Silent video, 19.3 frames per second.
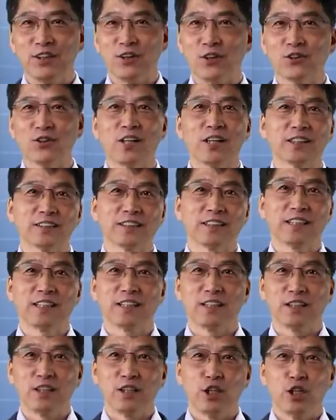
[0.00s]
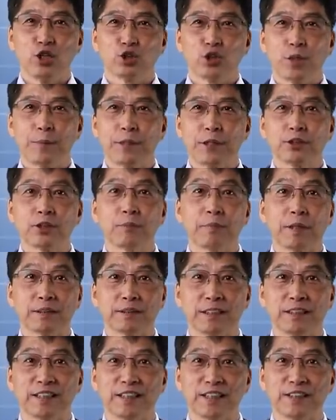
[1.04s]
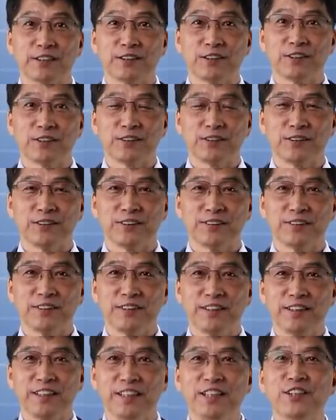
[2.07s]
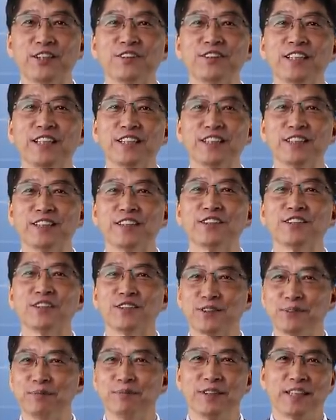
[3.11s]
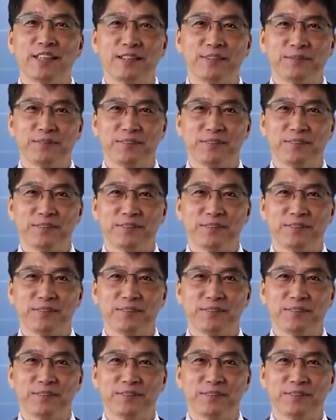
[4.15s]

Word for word: 언어학자 최백성 박사님께서 이런 예를 들으셨습니다.